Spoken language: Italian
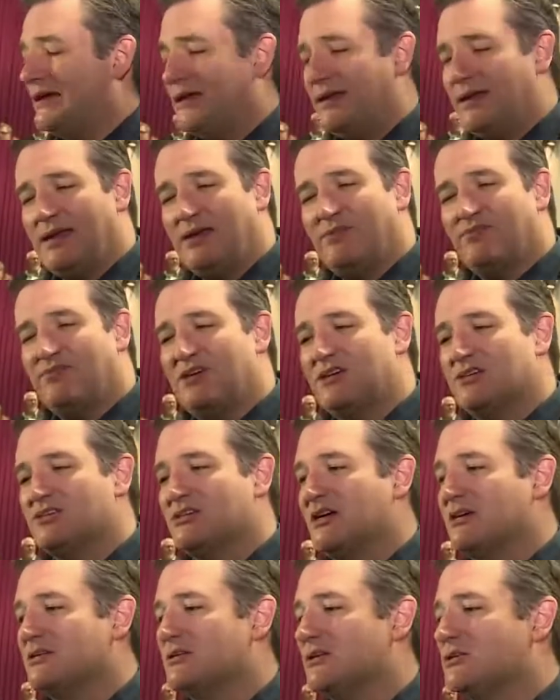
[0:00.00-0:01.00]
Cruz
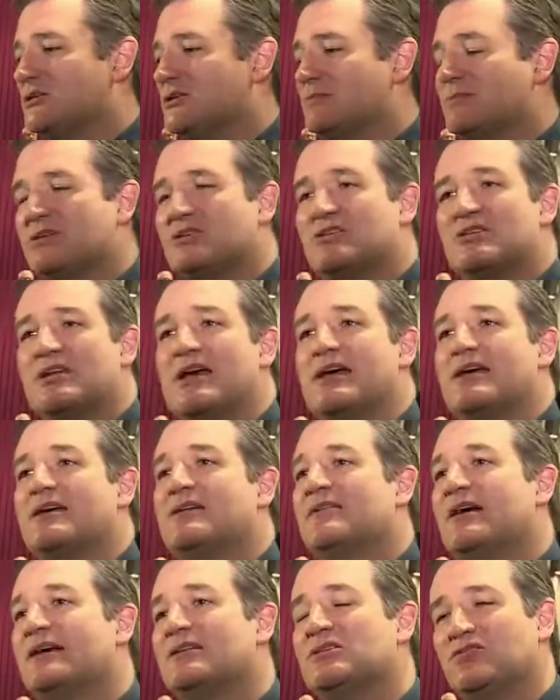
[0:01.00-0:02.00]
vuole infatti
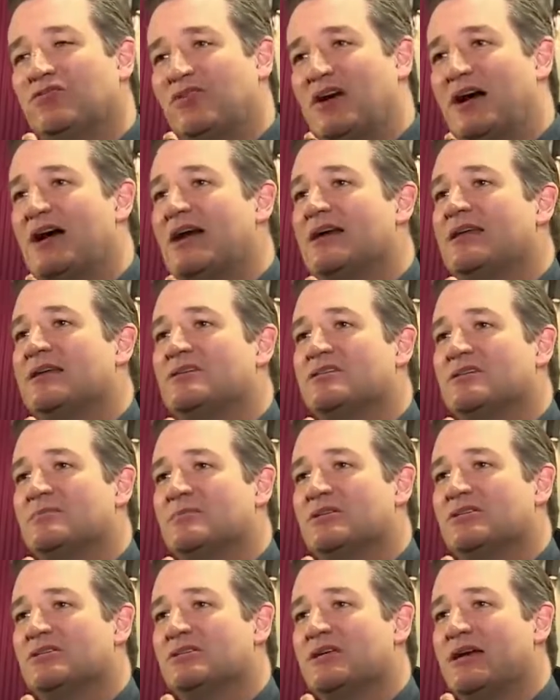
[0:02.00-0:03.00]
una te-
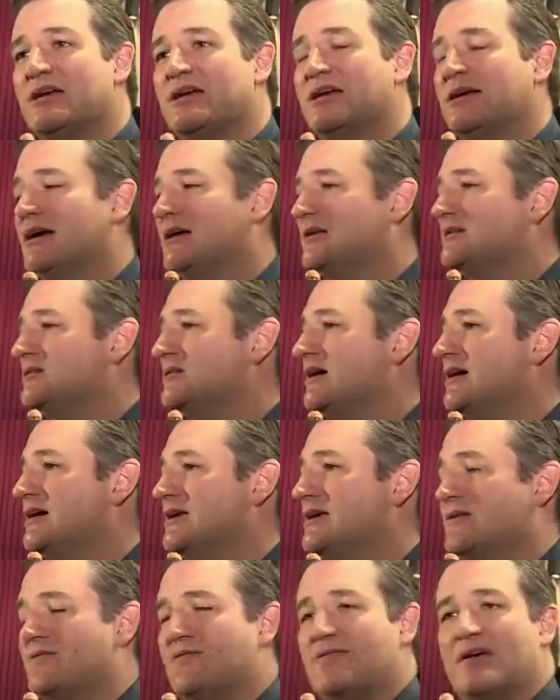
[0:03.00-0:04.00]
teocrazia
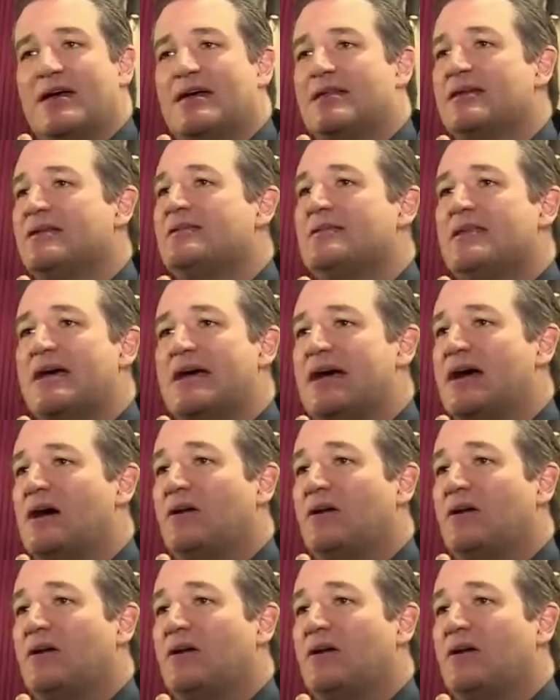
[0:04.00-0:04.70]
aggiornata.